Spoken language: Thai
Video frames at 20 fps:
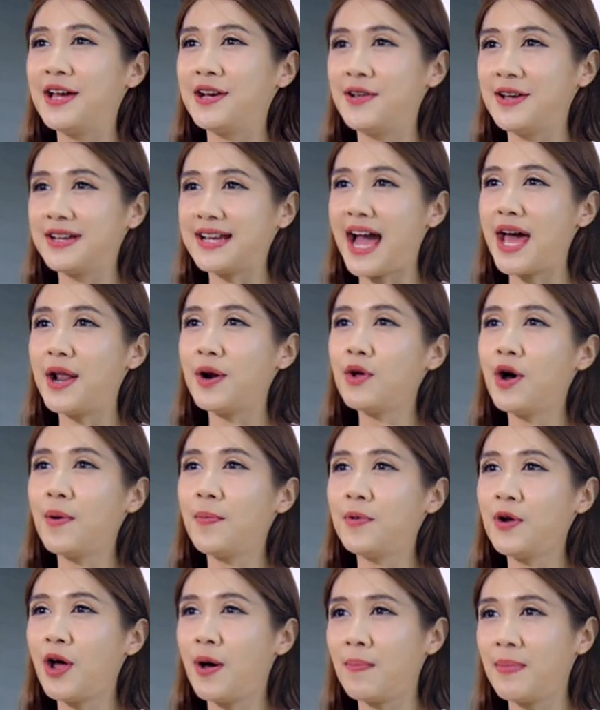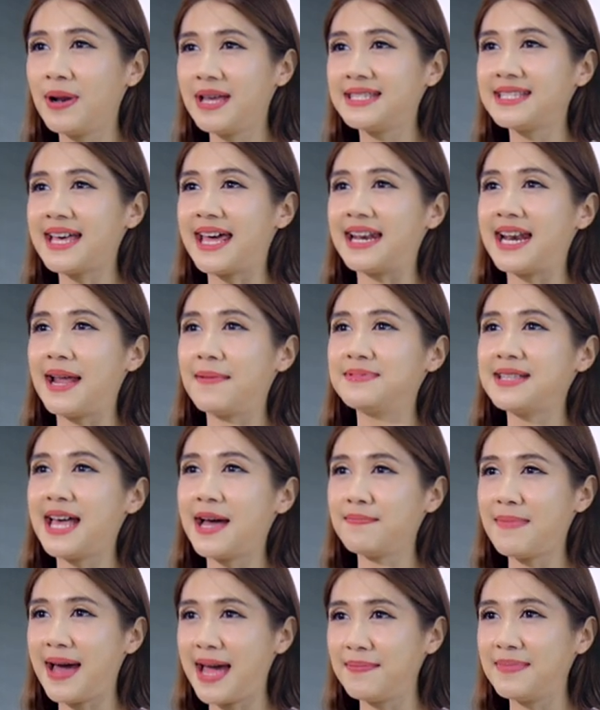โดยการรวบรวมบริษัทรับสร้าง
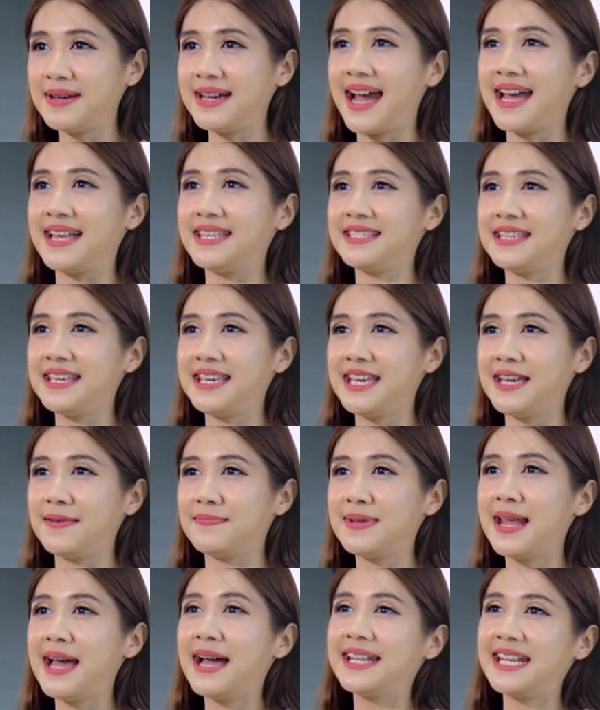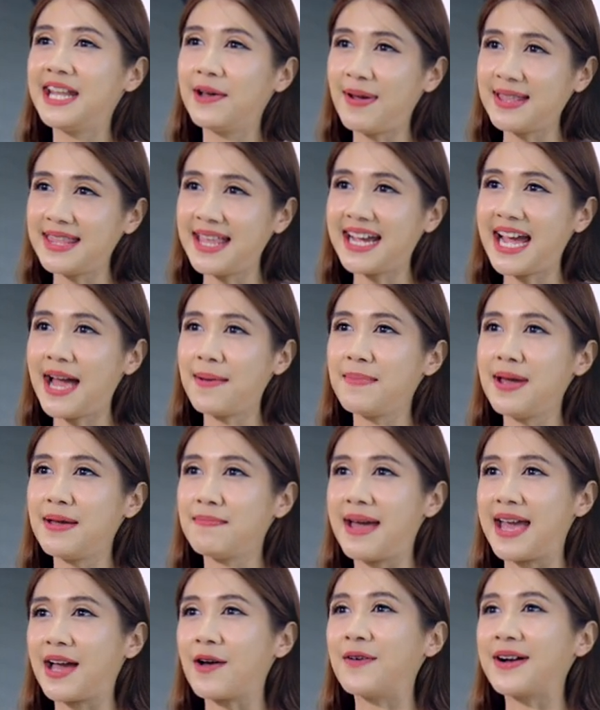บ้านมืออาชีพ นวัตกรรมให
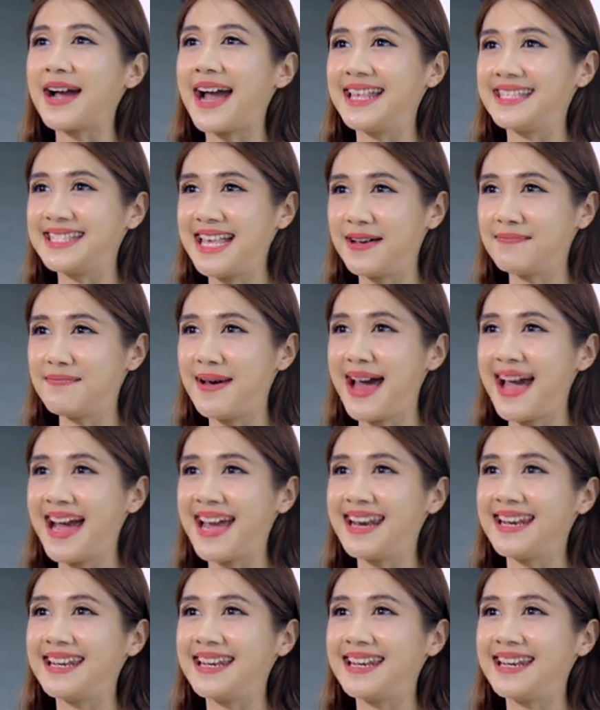ม่ๆของการสร้างบ้าน